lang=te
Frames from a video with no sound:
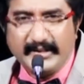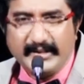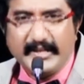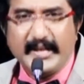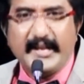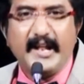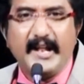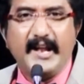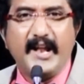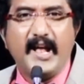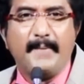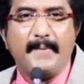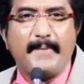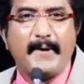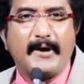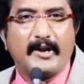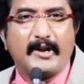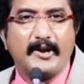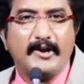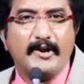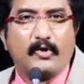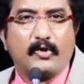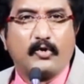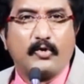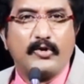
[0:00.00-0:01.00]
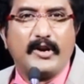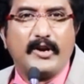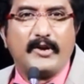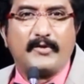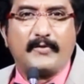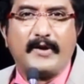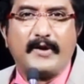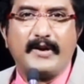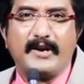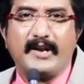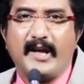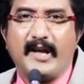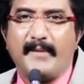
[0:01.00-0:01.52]
ఇదేనా నా పట్ల
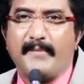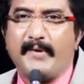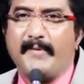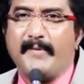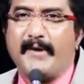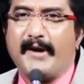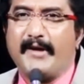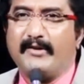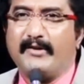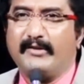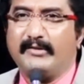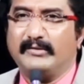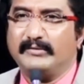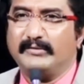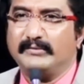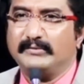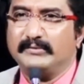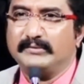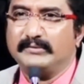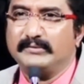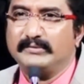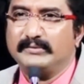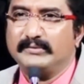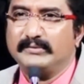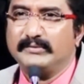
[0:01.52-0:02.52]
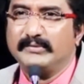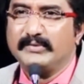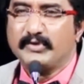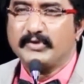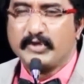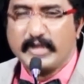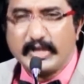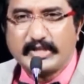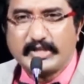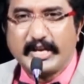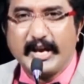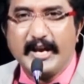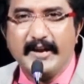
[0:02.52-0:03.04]
నీకున్నటువంటి అభిమానం
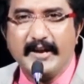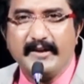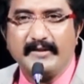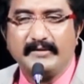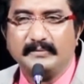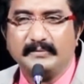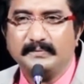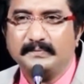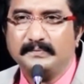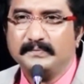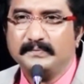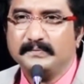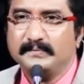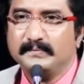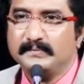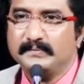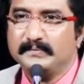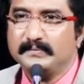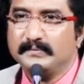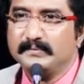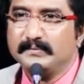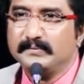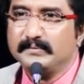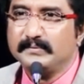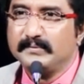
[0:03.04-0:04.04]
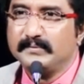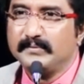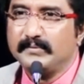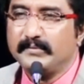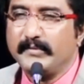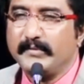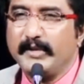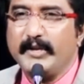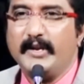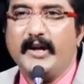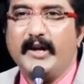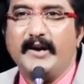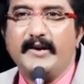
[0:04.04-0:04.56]
చిచే
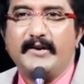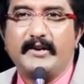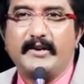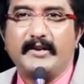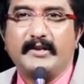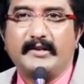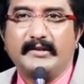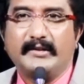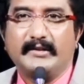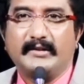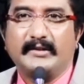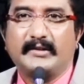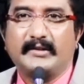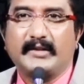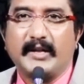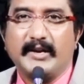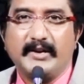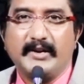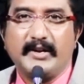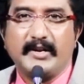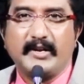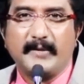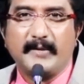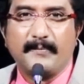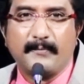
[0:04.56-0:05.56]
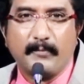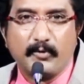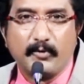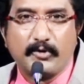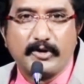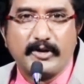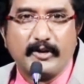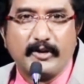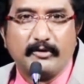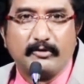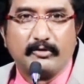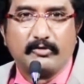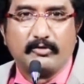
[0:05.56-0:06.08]
నీలాంటి తండ్రికి
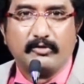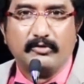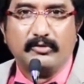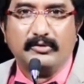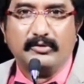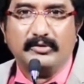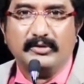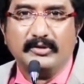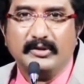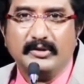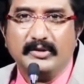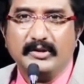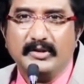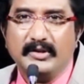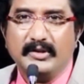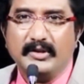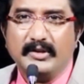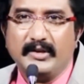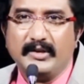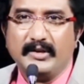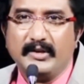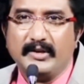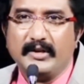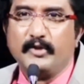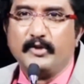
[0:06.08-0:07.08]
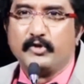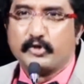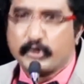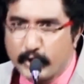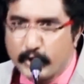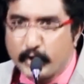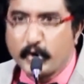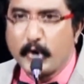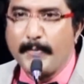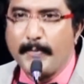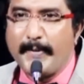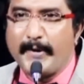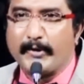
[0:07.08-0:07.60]
పుట్టినందుకు నేను
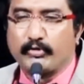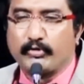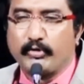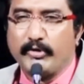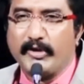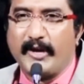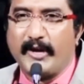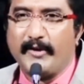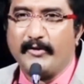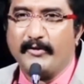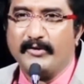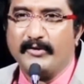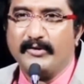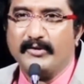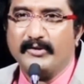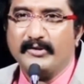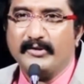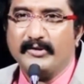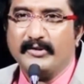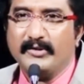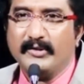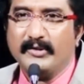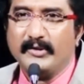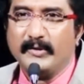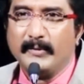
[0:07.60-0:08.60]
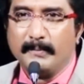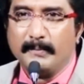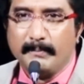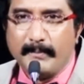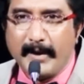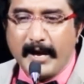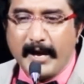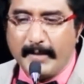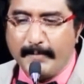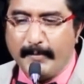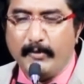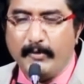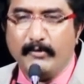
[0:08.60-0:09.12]
సిగ్గుపడుతున్నాను
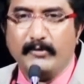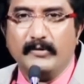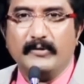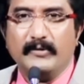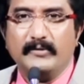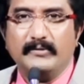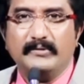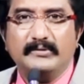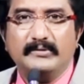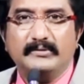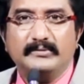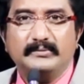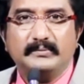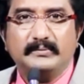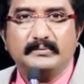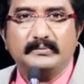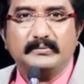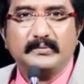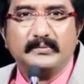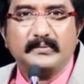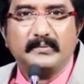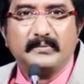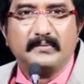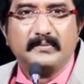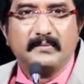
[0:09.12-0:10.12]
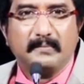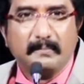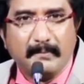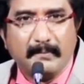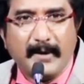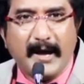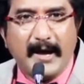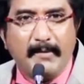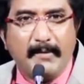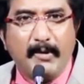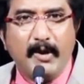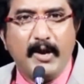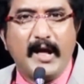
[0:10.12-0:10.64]
బైబుల్
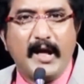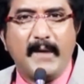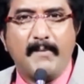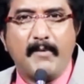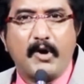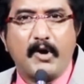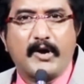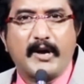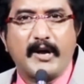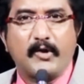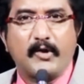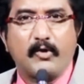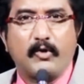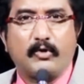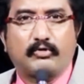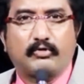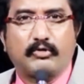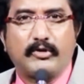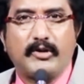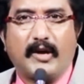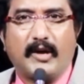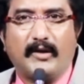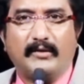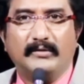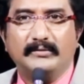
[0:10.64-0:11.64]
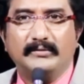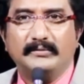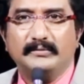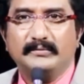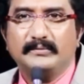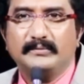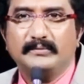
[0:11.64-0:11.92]
బైబుల్ నా మోకారు కొడుతున్నావు